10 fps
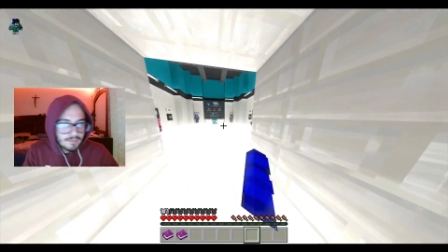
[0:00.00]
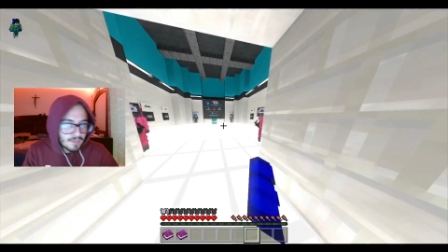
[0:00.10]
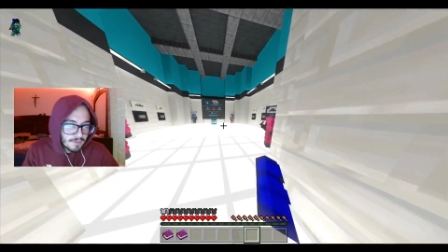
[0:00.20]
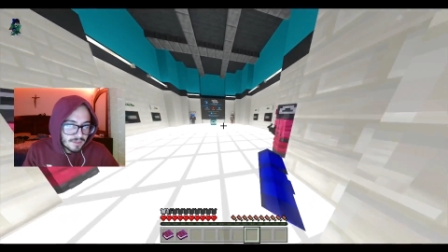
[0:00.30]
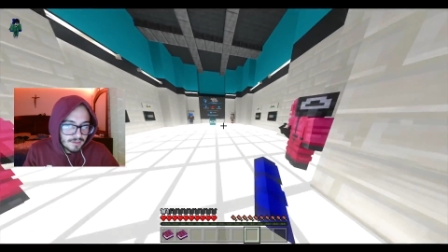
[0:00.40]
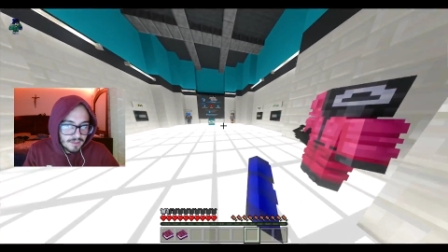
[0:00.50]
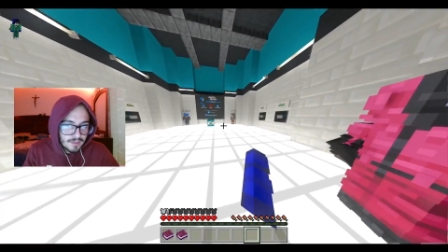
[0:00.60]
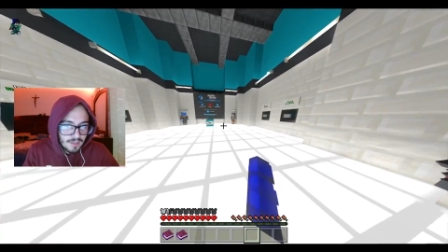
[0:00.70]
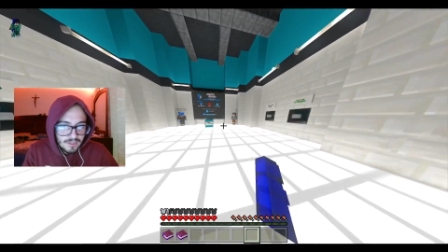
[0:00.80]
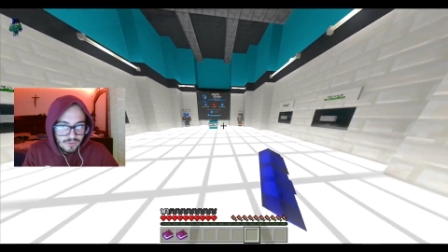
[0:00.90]
¿sabes?
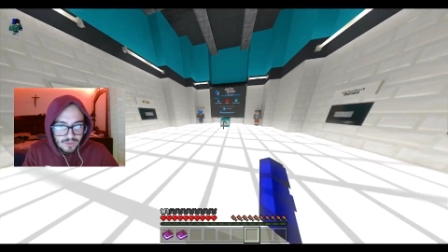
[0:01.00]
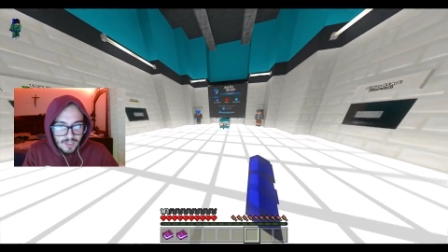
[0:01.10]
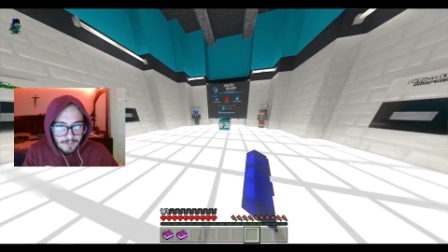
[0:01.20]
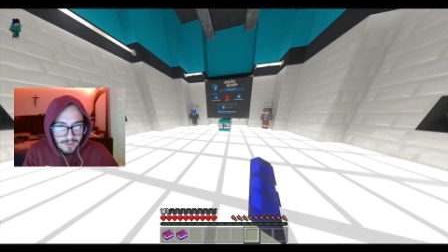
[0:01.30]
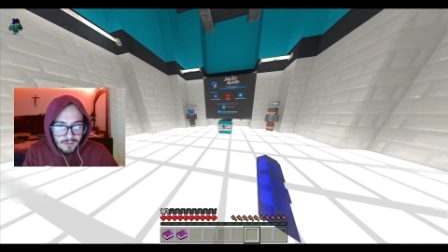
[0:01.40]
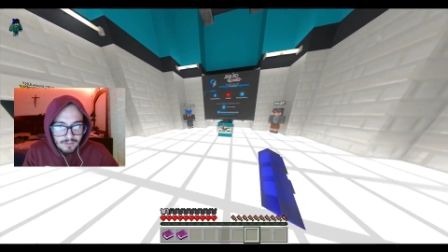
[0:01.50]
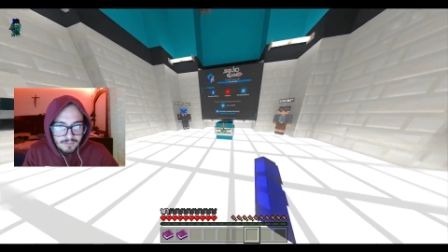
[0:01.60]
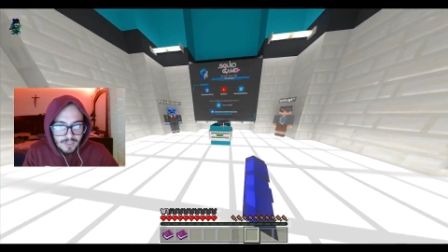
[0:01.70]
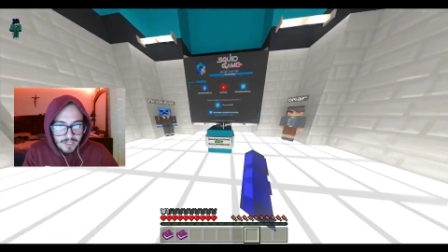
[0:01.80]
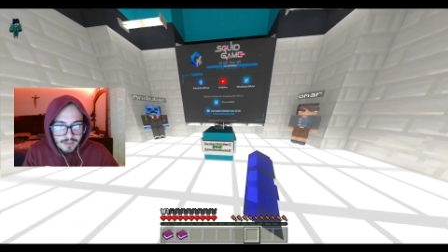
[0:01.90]
Es un servidor
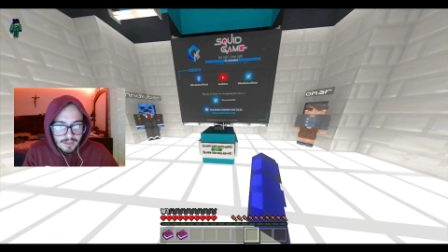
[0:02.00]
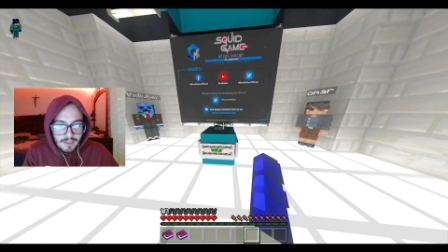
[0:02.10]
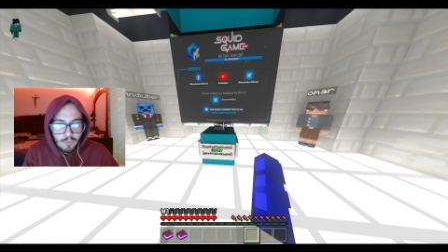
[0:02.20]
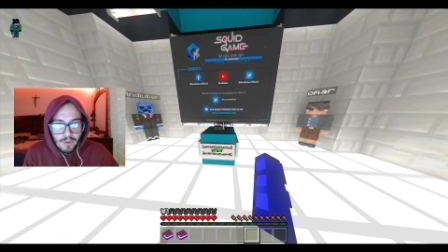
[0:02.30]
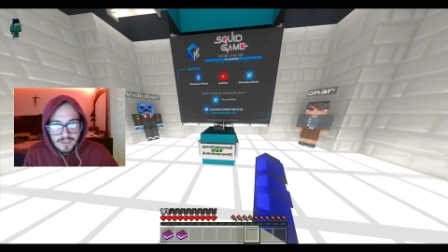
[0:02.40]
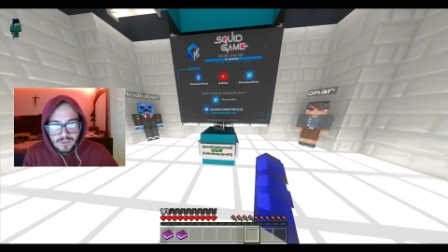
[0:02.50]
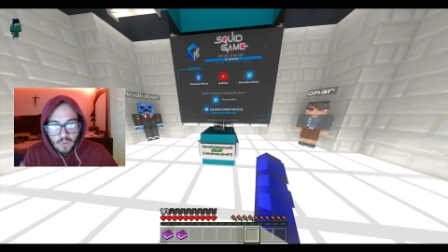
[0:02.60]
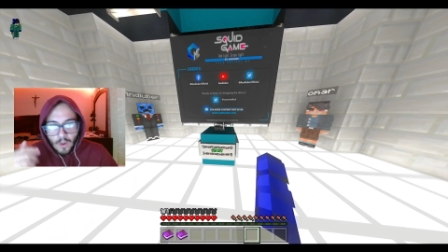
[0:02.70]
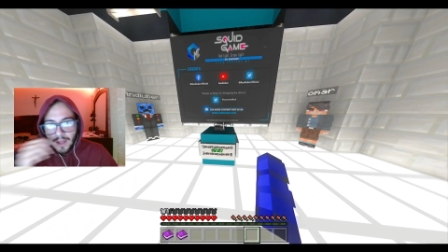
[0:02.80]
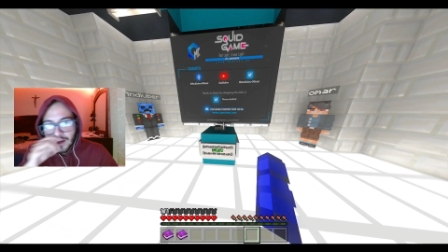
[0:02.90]
que, que, puedes
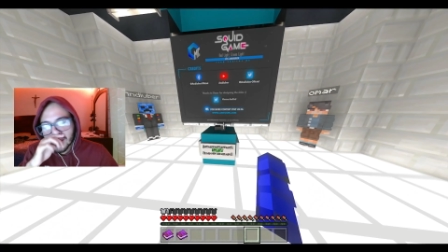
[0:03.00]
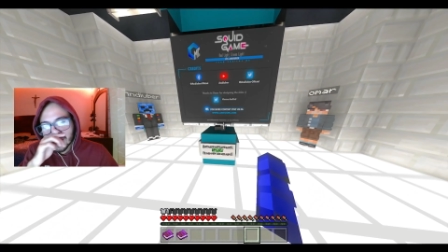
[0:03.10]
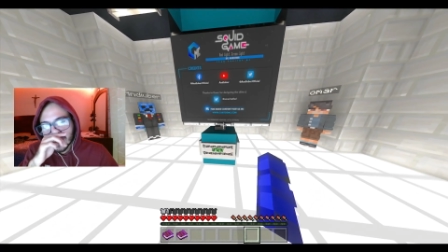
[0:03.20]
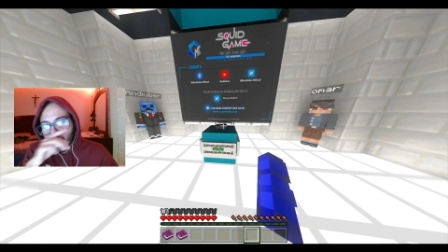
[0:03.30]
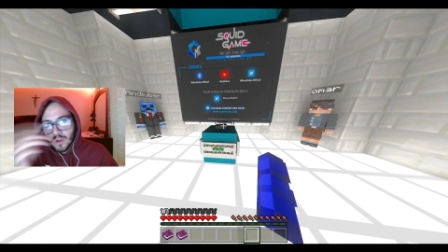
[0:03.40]
jugar este juego